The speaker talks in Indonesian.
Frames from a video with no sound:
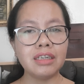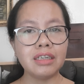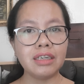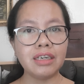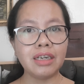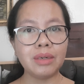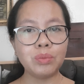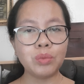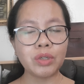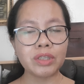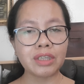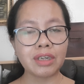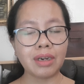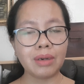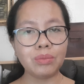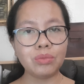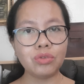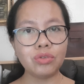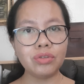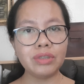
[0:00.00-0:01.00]
Dan buat
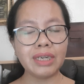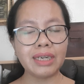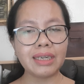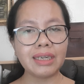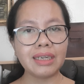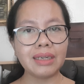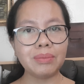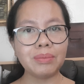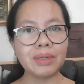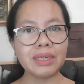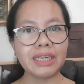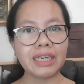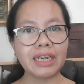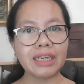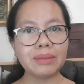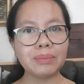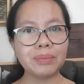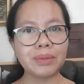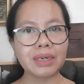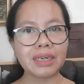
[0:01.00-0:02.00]
kamu yang ingin
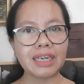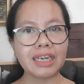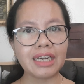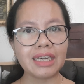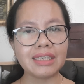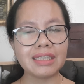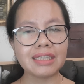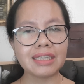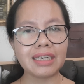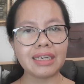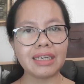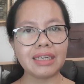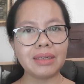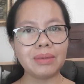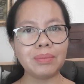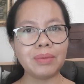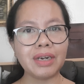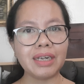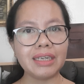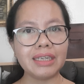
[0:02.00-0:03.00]
melihat pernikahan saya
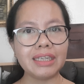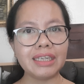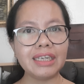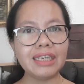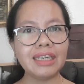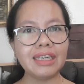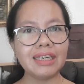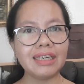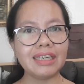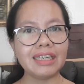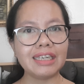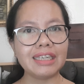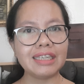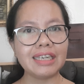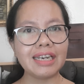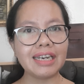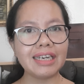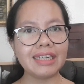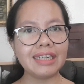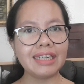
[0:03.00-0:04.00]
di Bali,
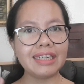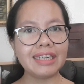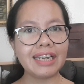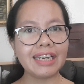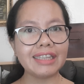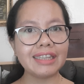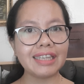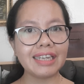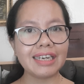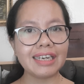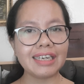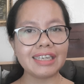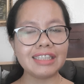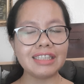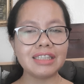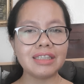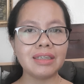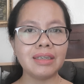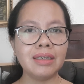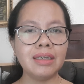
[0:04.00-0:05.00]
linknya ada di
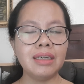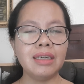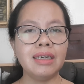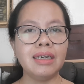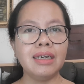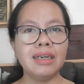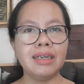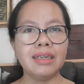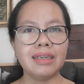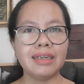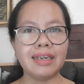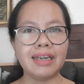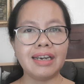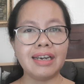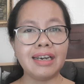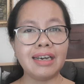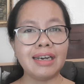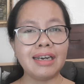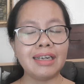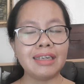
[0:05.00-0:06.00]
atas.
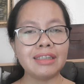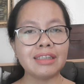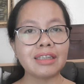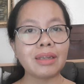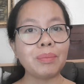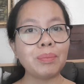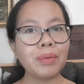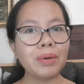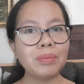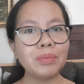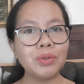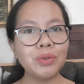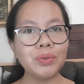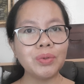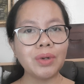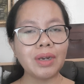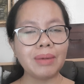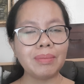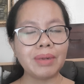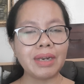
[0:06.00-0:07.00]
Dan tanpa
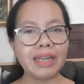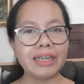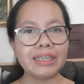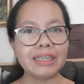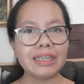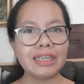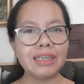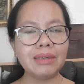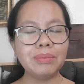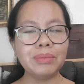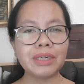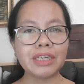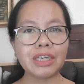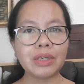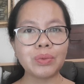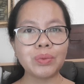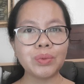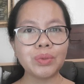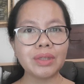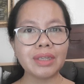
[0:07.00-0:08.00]
menunggu lama lagi,
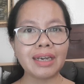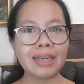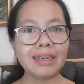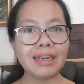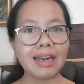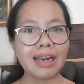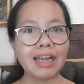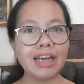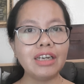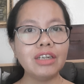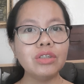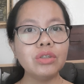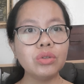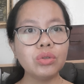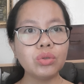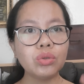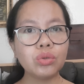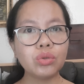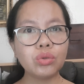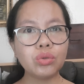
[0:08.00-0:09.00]
berikut adalah
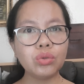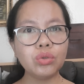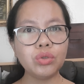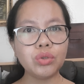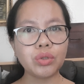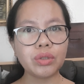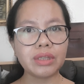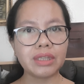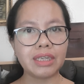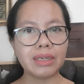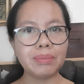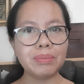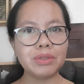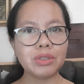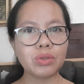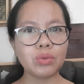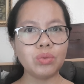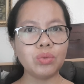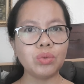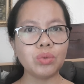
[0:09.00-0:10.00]
7
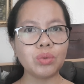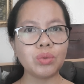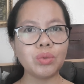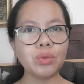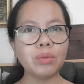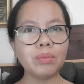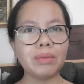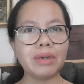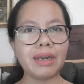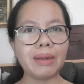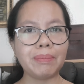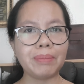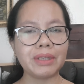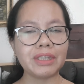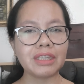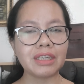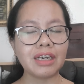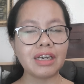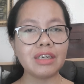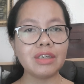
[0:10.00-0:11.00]
tips untuk
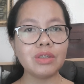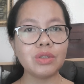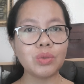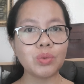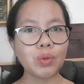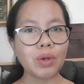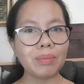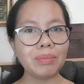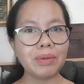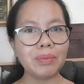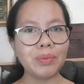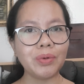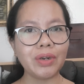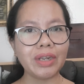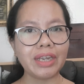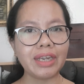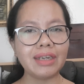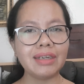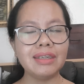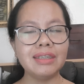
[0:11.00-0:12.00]
mendapatkan suami
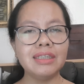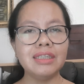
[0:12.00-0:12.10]
bule.